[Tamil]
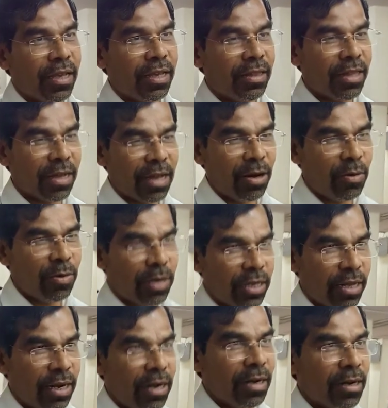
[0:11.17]
இந்த
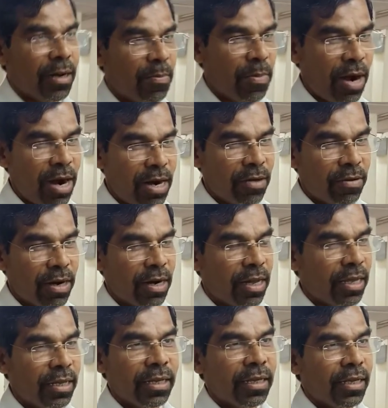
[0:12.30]
கல்லூரியில் மாணவர்களை
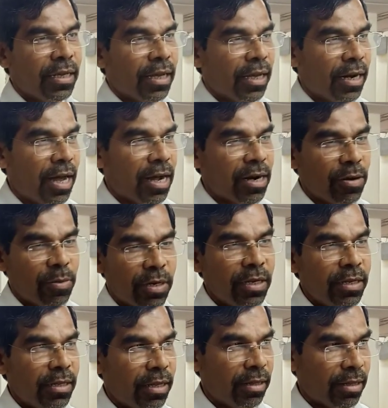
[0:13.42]
நாங்கள் ஒரு
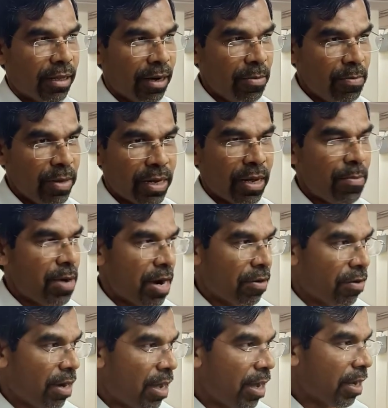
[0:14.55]
திறமிக்க
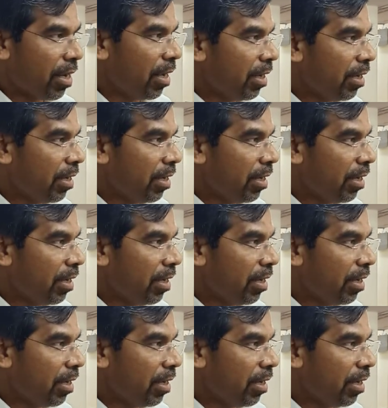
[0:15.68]
மாணவர்களாக